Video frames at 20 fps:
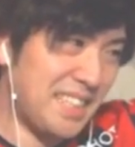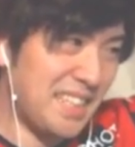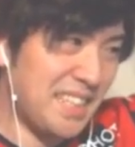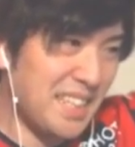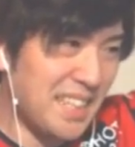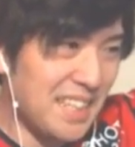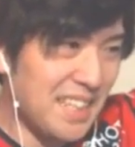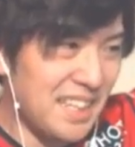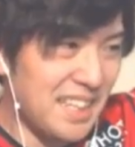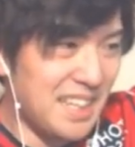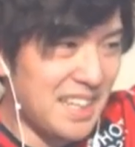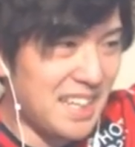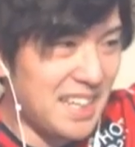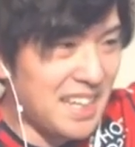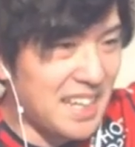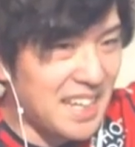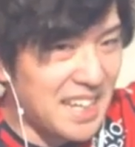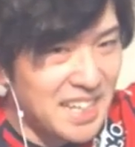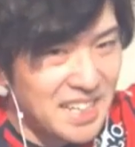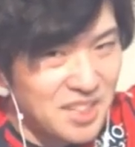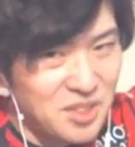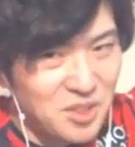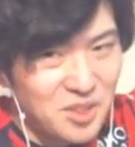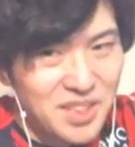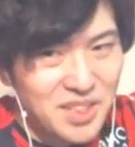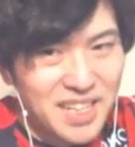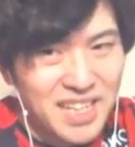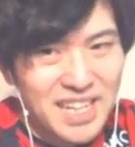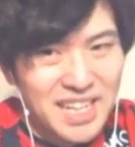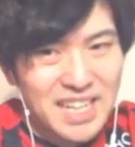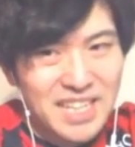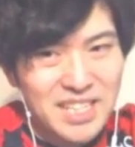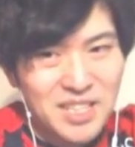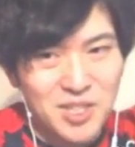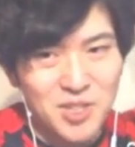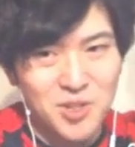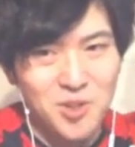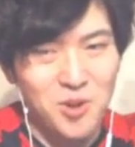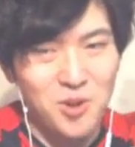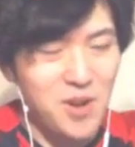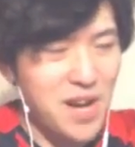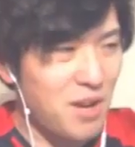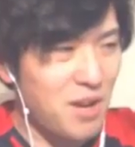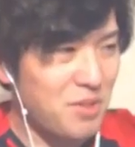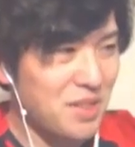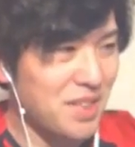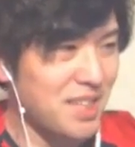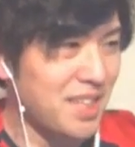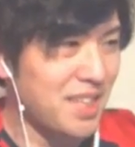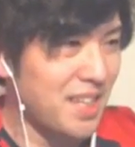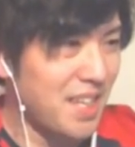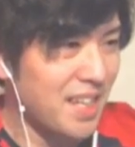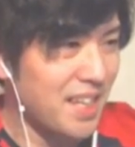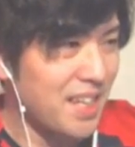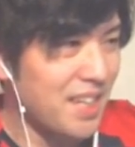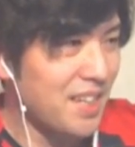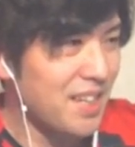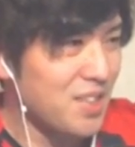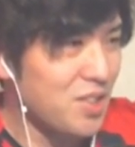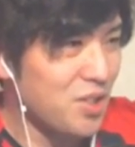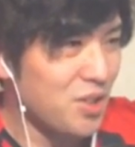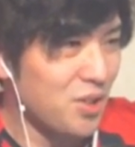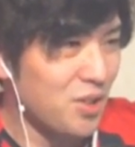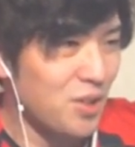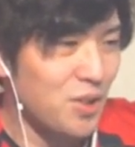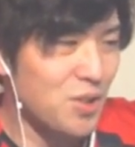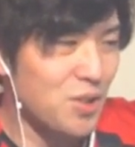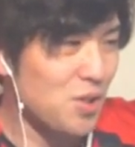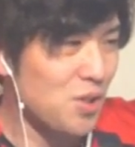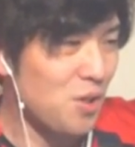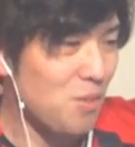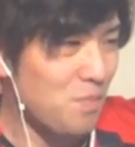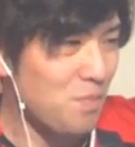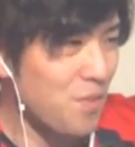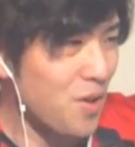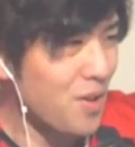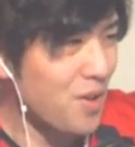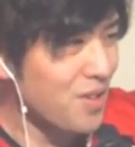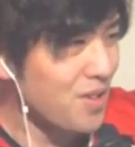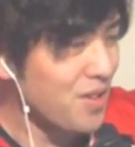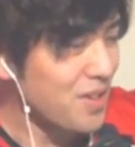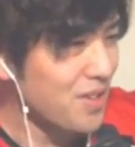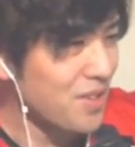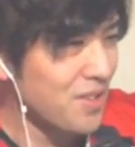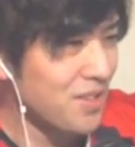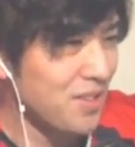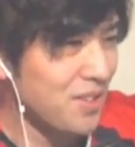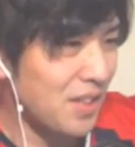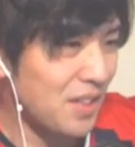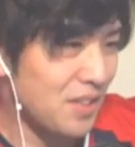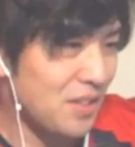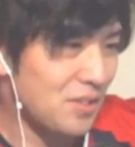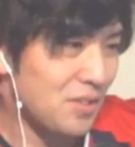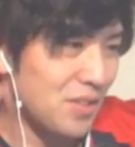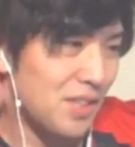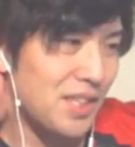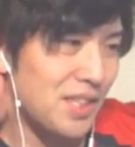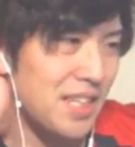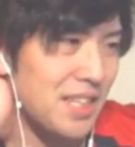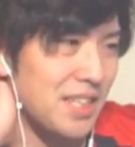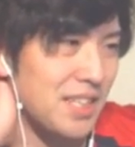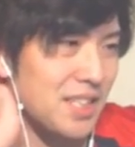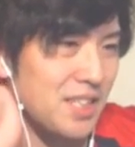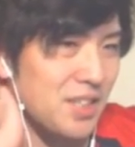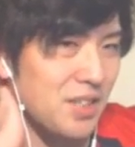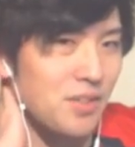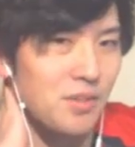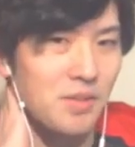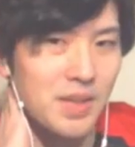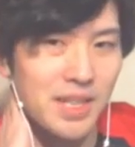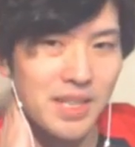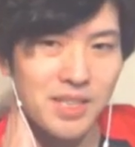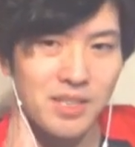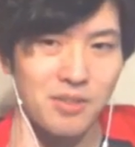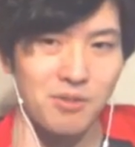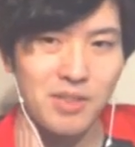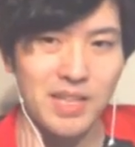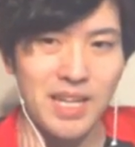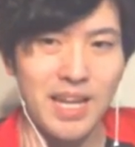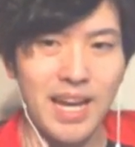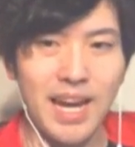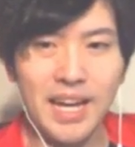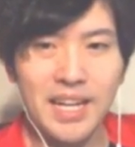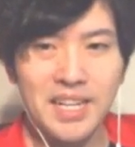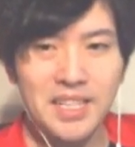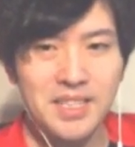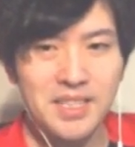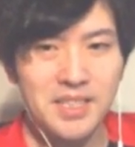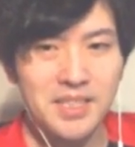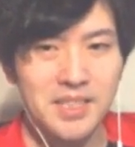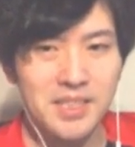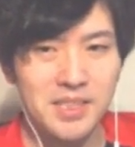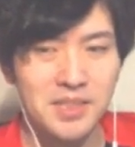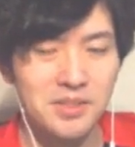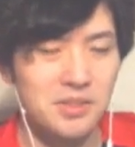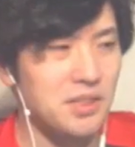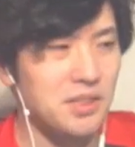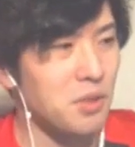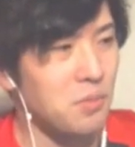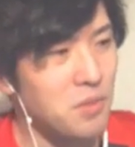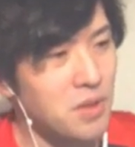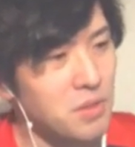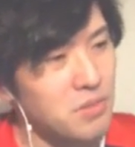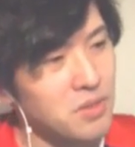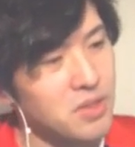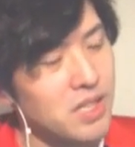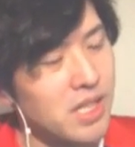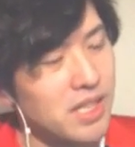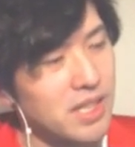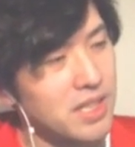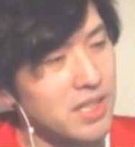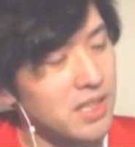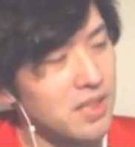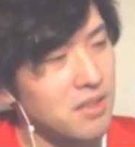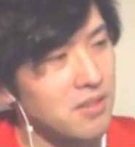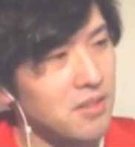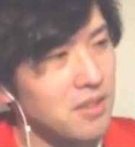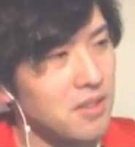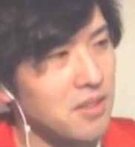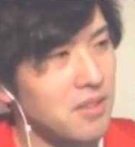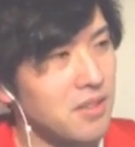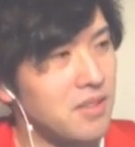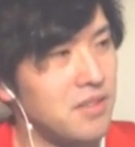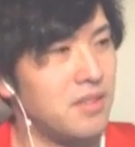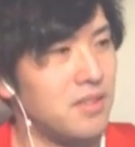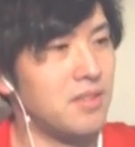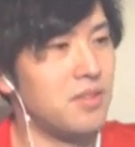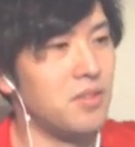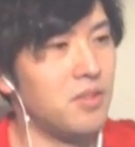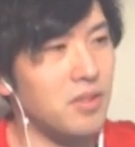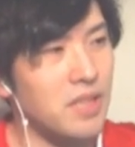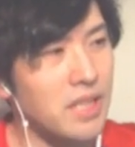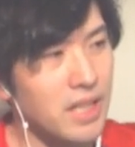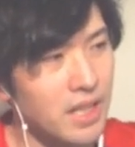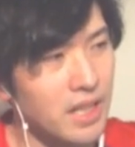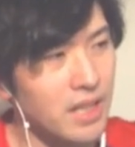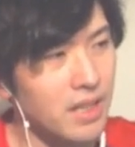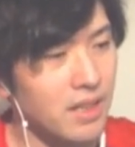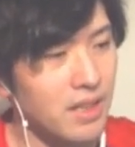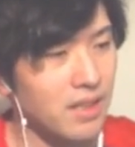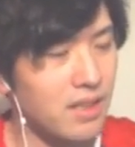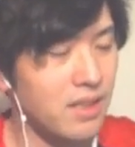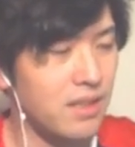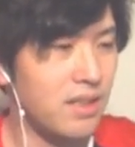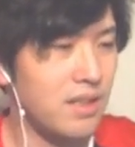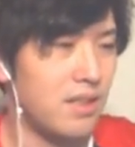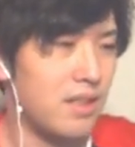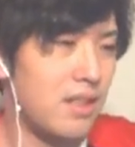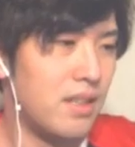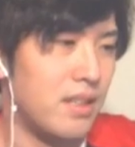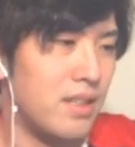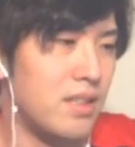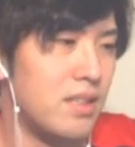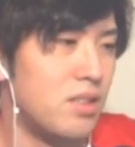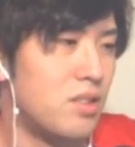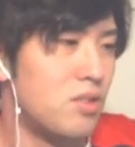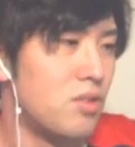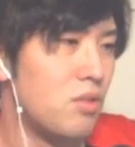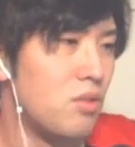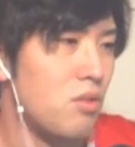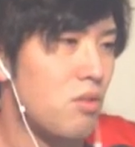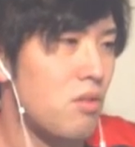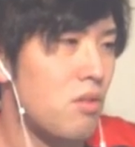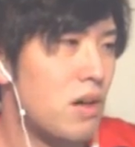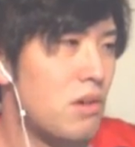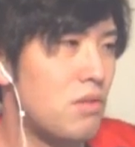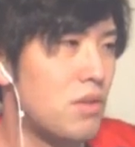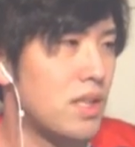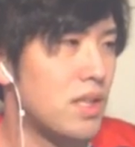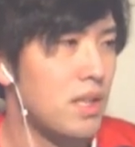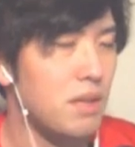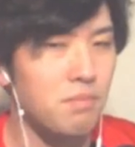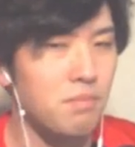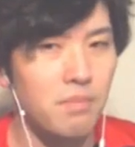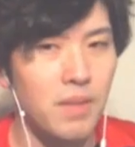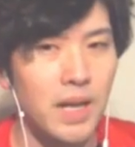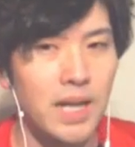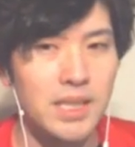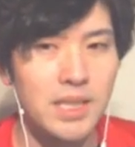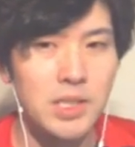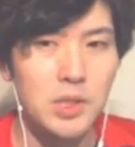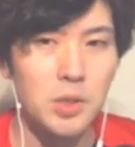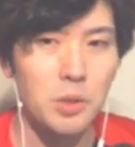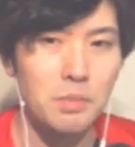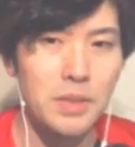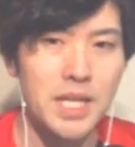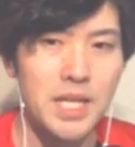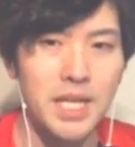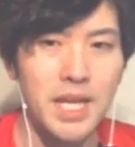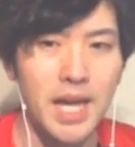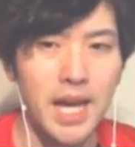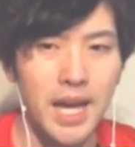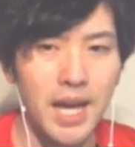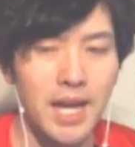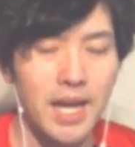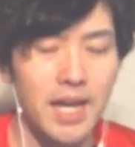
両チームはいというわけで延長後半終わってシュート16本打ったんですけど、ま得点入らずスリートップにもしたんですけどということで延長後半終わって初の PK